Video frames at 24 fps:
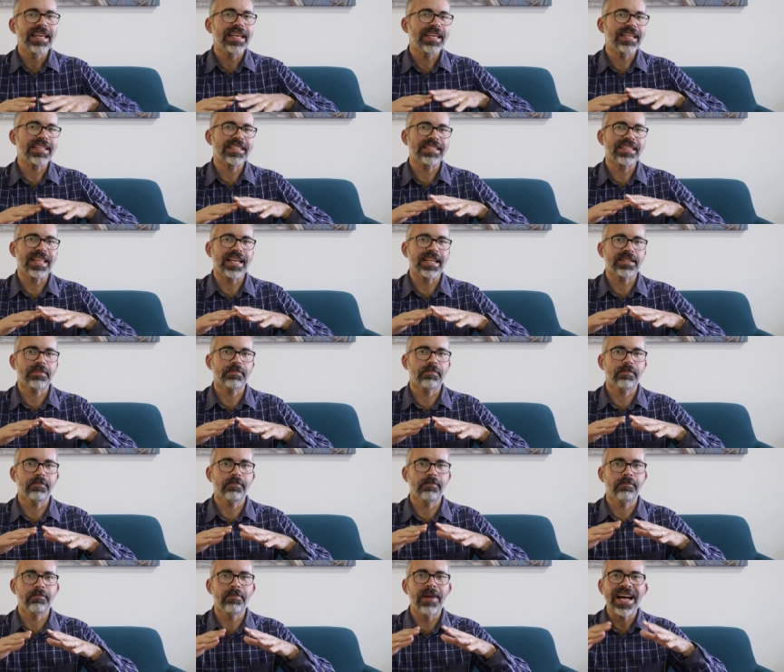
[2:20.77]
estas
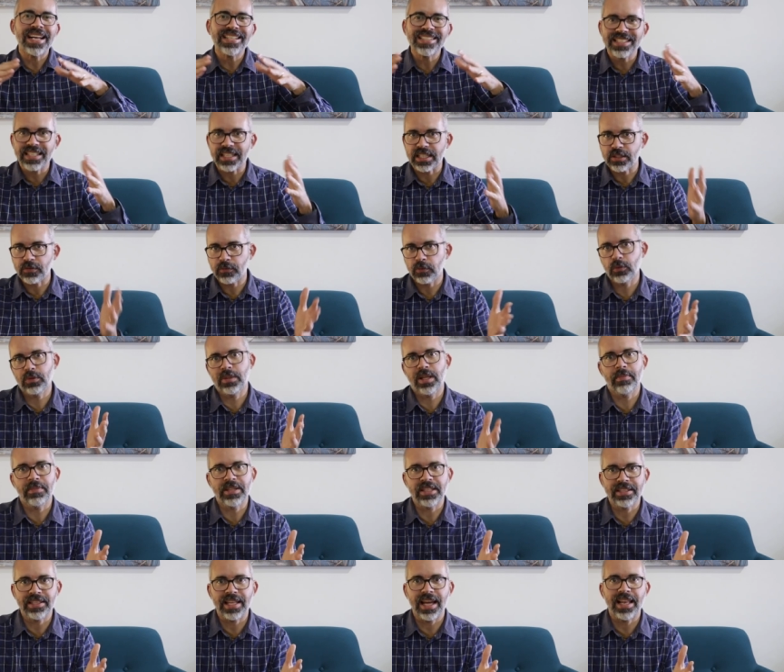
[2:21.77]
bases
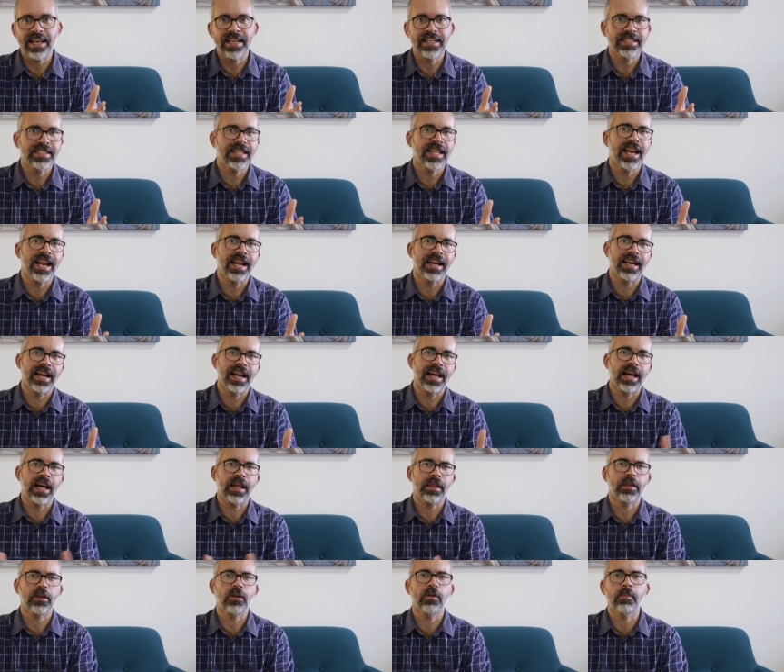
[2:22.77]
fundamentales de la
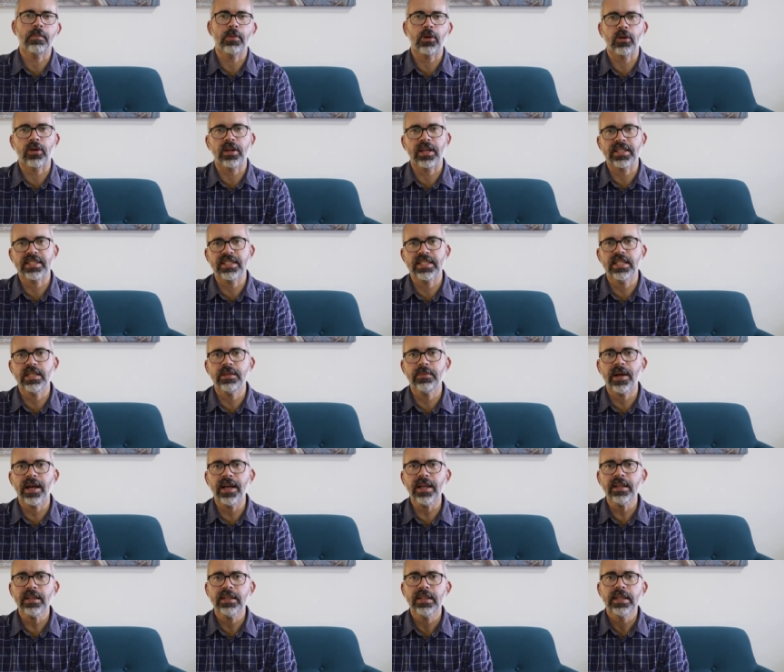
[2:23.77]
relajación
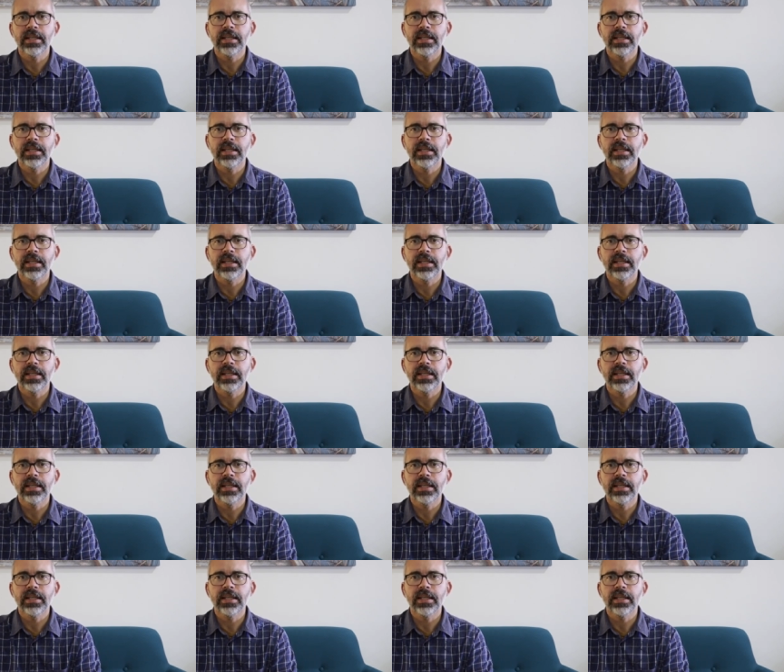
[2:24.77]
progresiva